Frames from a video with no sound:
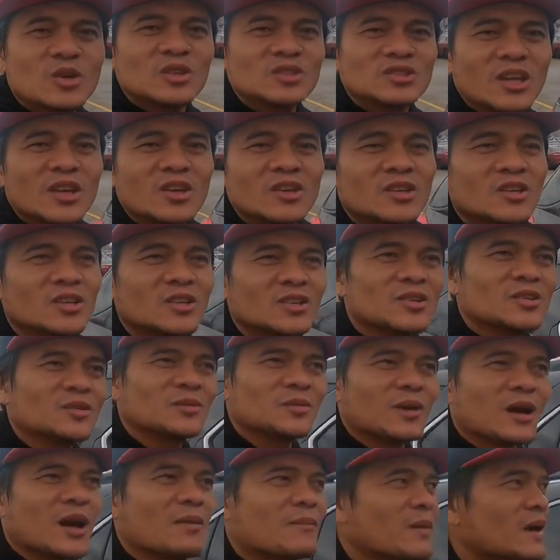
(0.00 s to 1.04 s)
ko na yung
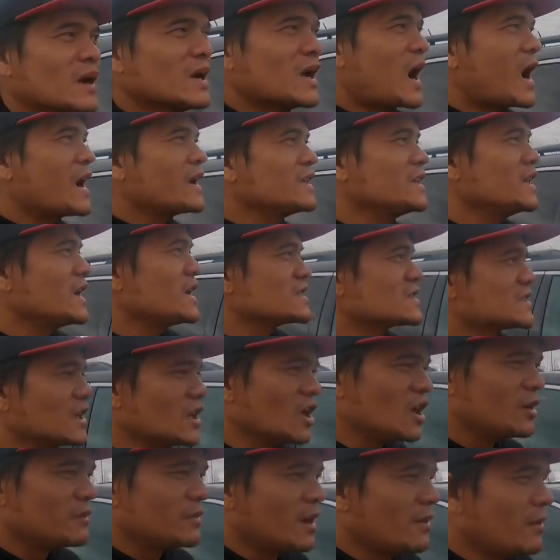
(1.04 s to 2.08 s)
mga pagkain nila sa
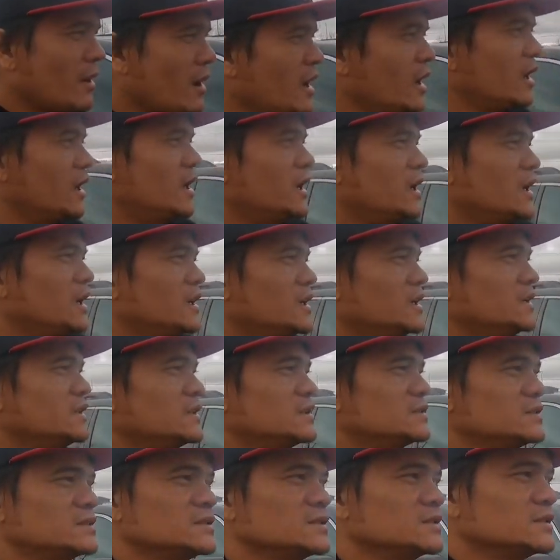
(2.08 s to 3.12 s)
loob.
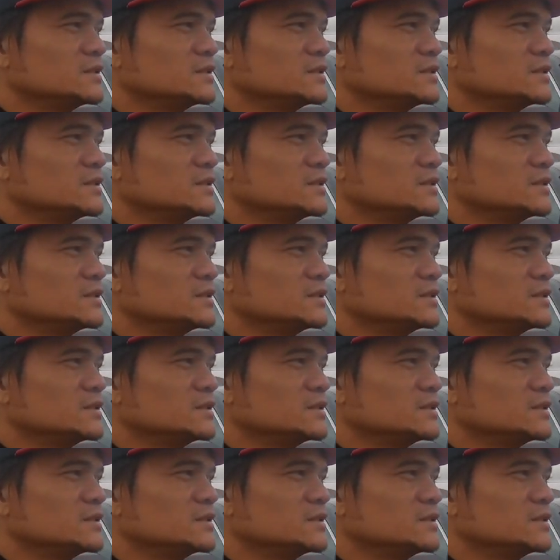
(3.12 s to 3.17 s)
Bye-bye.